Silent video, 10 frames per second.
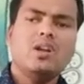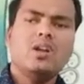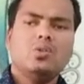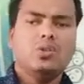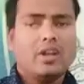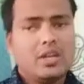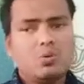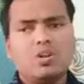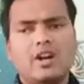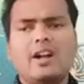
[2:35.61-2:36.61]
तो थैंक यू
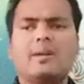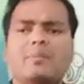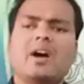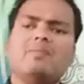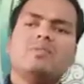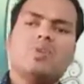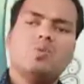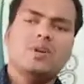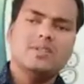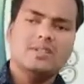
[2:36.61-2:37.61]
टाटा बाय बाय फॉर
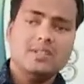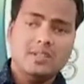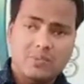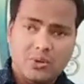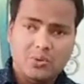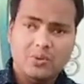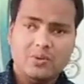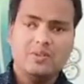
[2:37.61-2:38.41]
वॉचिंग दिस वीडियो